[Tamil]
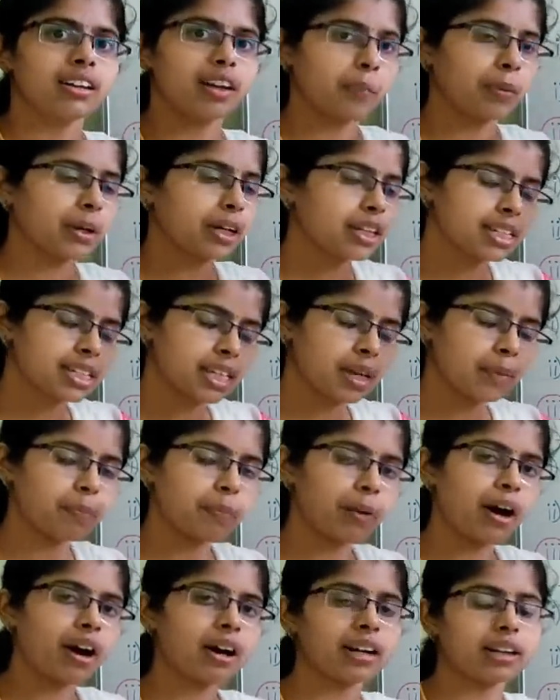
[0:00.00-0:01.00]
நமக்கு
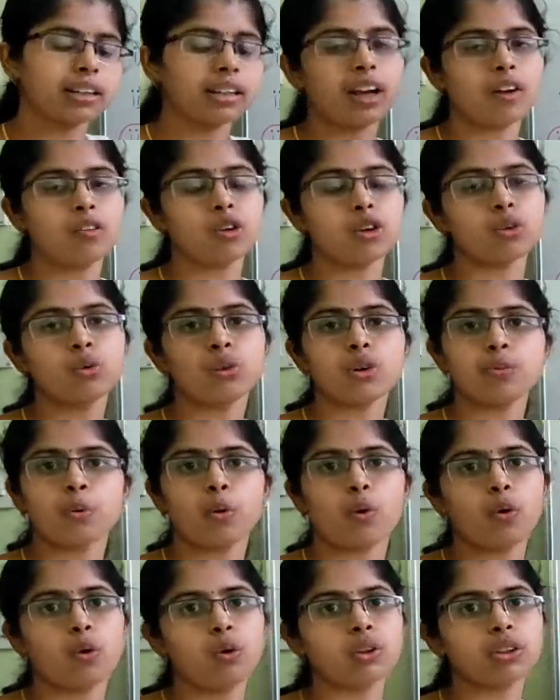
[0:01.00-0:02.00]
ஸ்கிப் ஆகிறது எவ்வளோ தூரம்
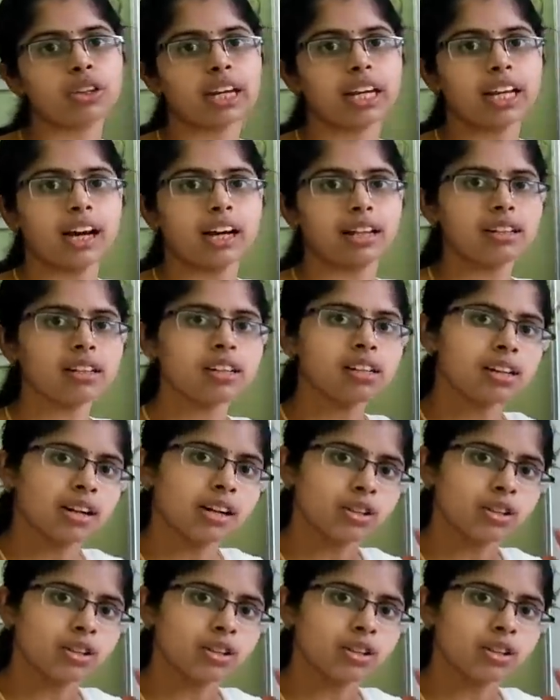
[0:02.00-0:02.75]
போகும்னு தெரியாது